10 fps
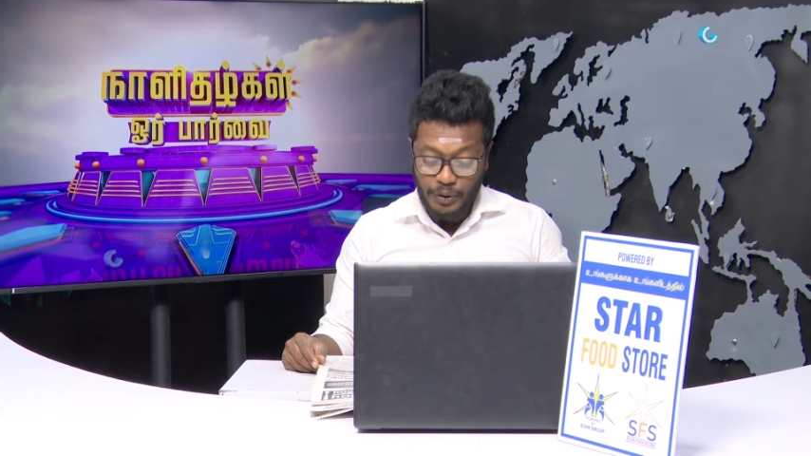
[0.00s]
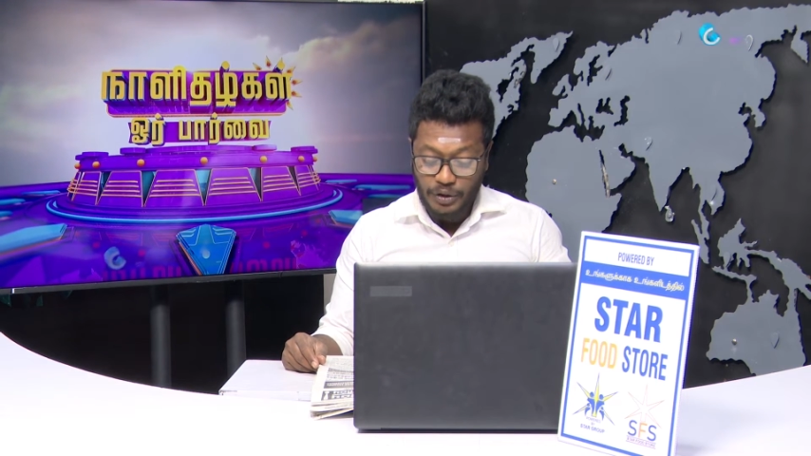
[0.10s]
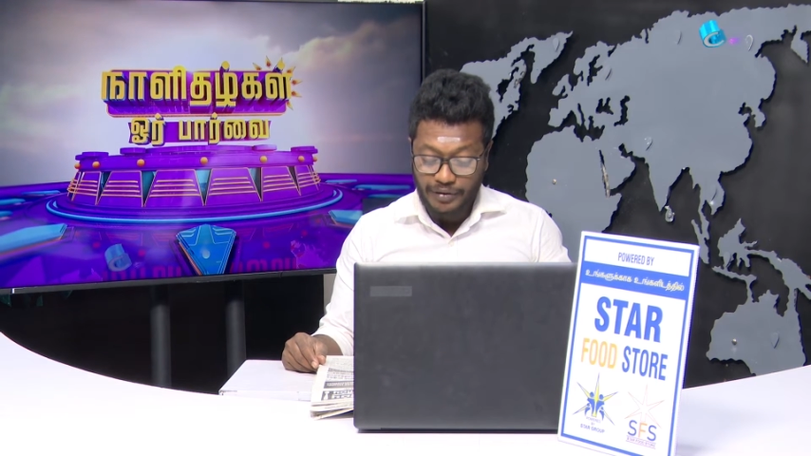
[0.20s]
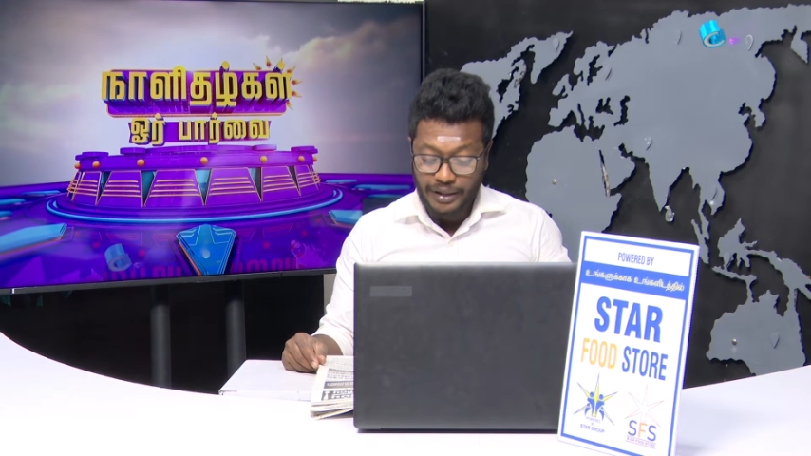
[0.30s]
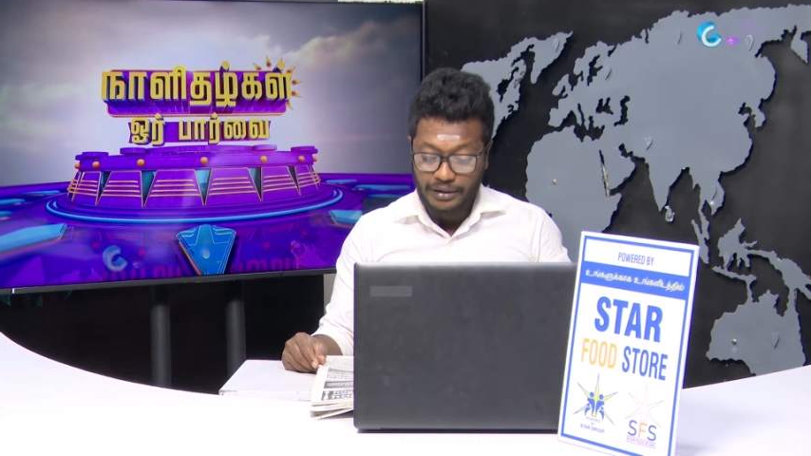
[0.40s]

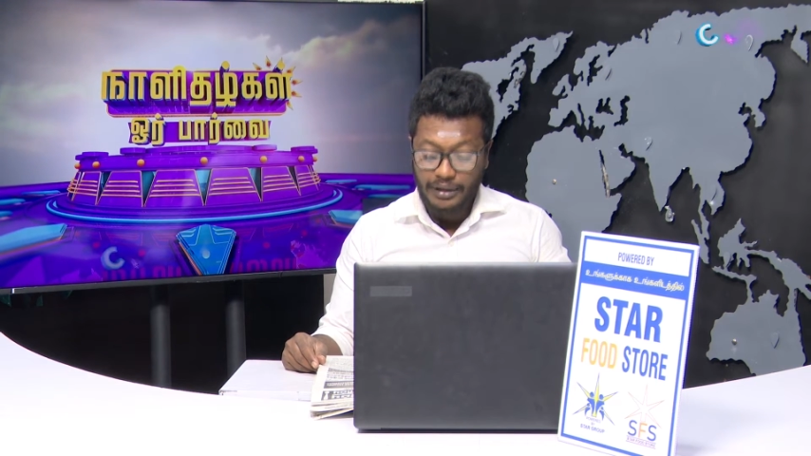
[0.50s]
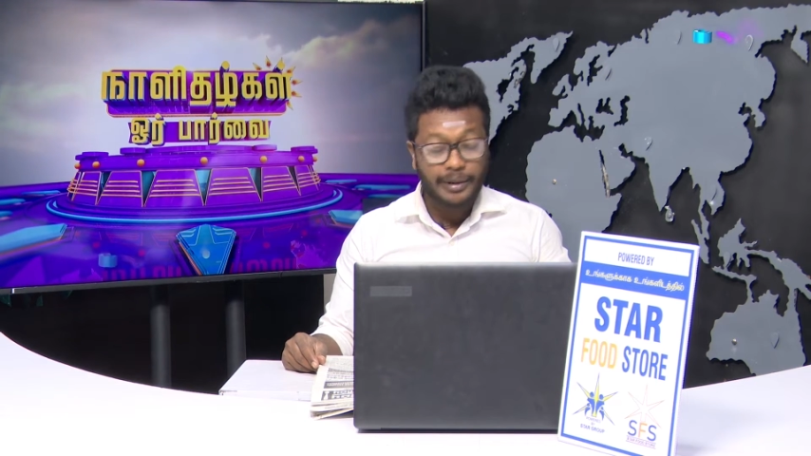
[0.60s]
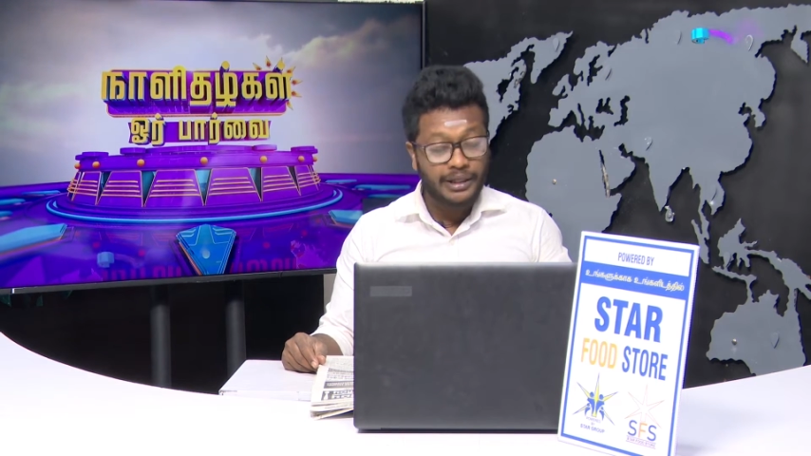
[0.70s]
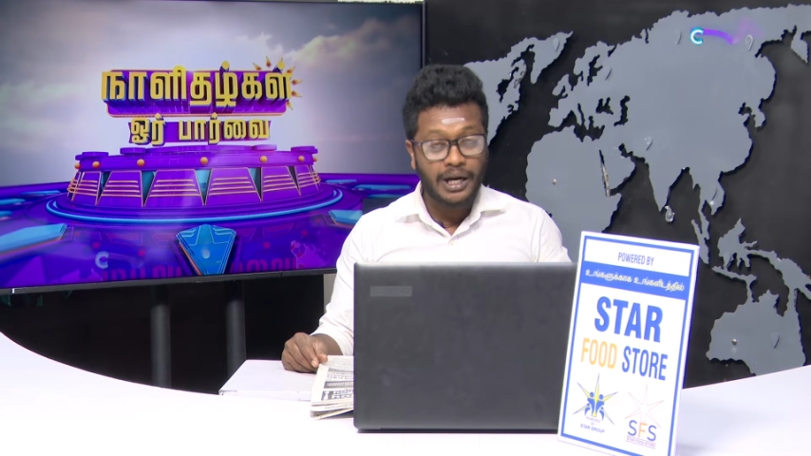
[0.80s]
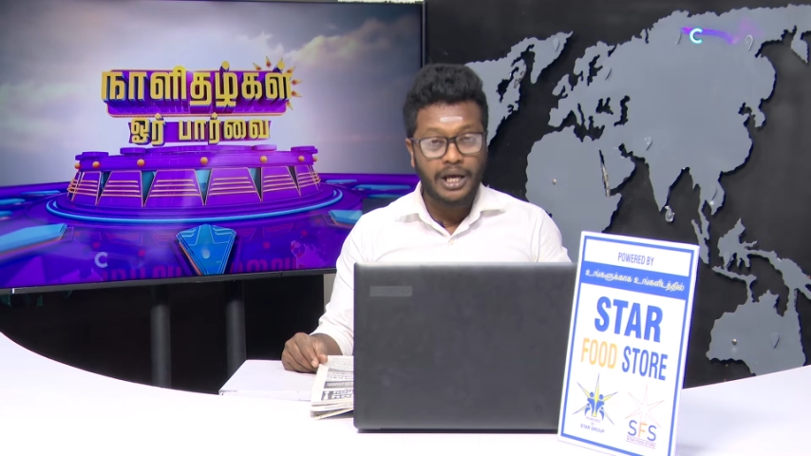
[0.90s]
போக்குவரத்து
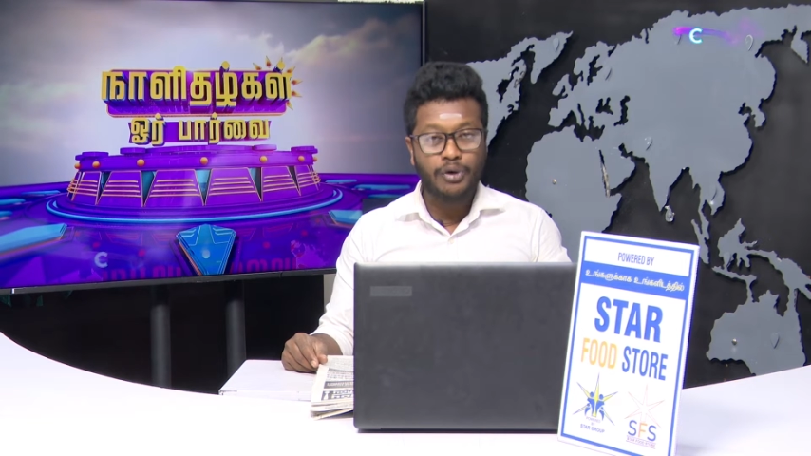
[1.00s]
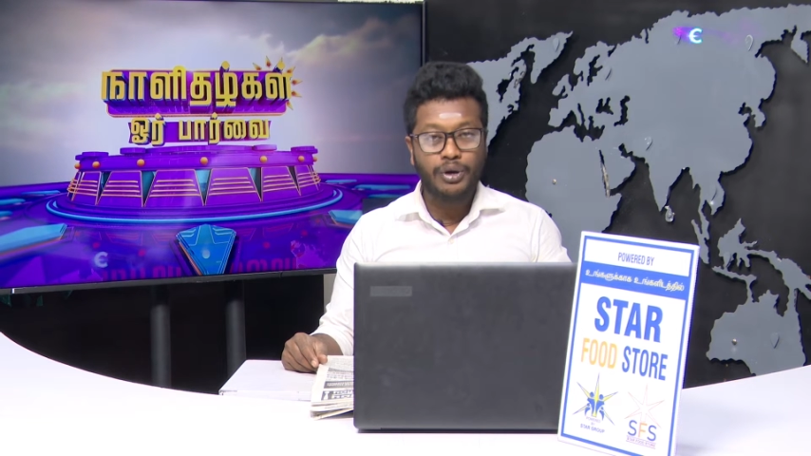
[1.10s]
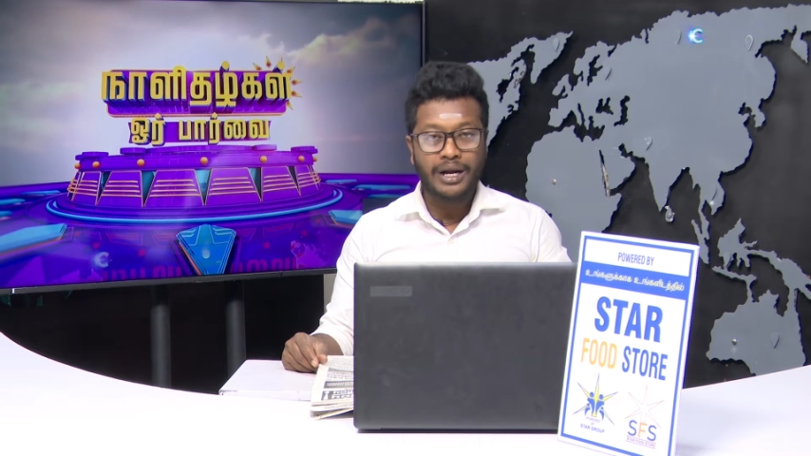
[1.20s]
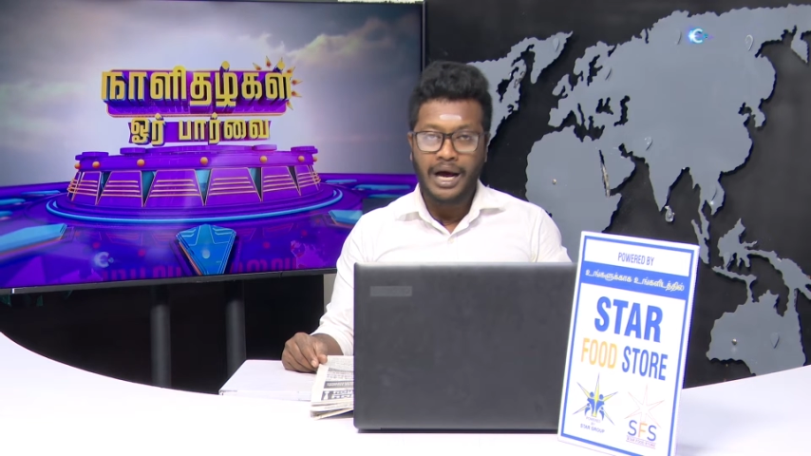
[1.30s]
நிபந்தனைகளுடன்